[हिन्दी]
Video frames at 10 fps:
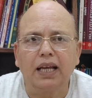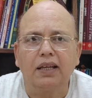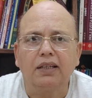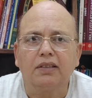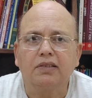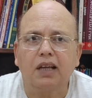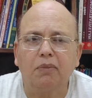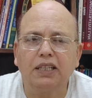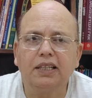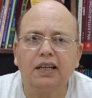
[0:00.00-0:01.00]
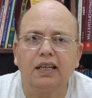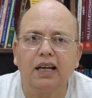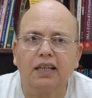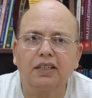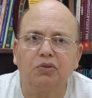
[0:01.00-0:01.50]
मैं सामाजिक
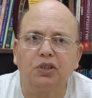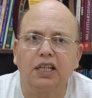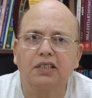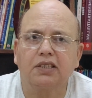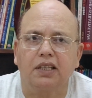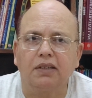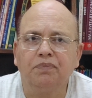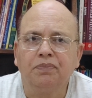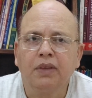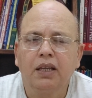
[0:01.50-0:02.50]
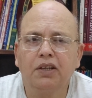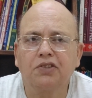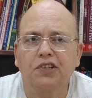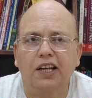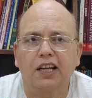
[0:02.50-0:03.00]
कल्याण के उद्देश्य से
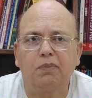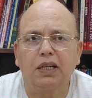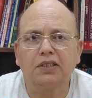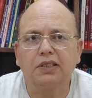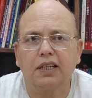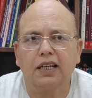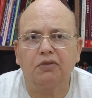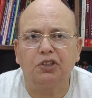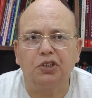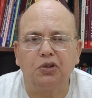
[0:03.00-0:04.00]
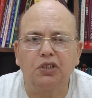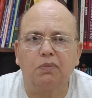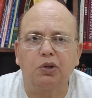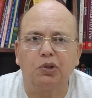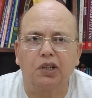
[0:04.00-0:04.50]
इस चैनल पर इस तरह के वीडियोस
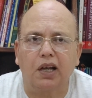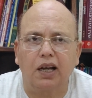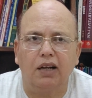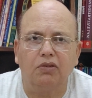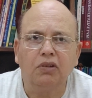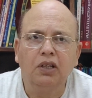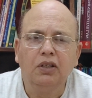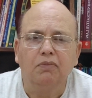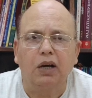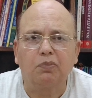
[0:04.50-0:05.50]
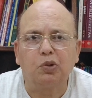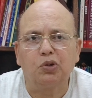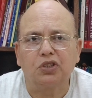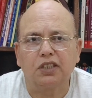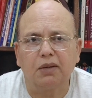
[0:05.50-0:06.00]
अपलोड कर रहा हूँ
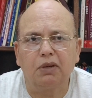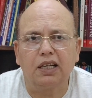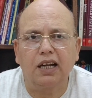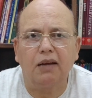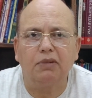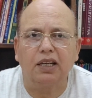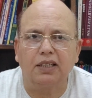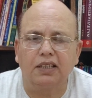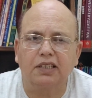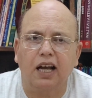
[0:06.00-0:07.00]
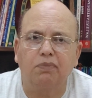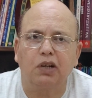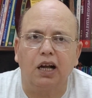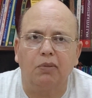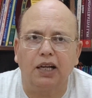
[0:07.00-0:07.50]
भरपूर उसने मिल रहा है मैं हृदय से
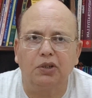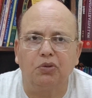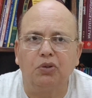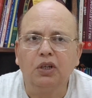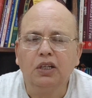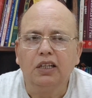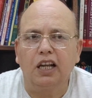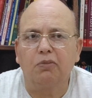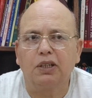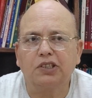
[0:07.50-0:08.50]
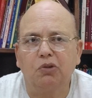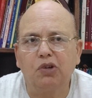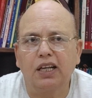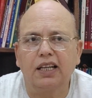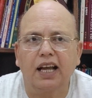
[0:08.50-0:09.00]
आपका आभारी हूँ लगभग
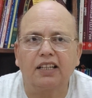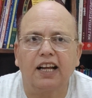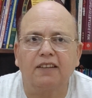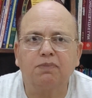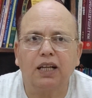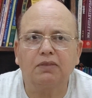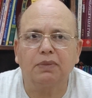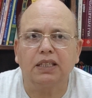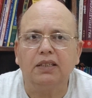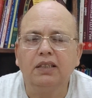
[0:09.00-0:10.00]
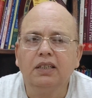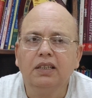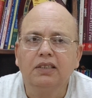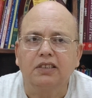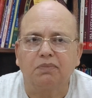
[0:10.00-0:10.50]
चौवन हजार के आसपास में
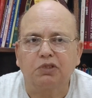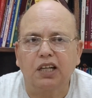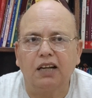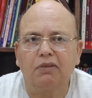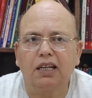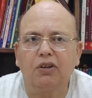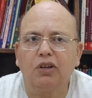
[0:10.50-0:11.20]
सब्सक्राइबर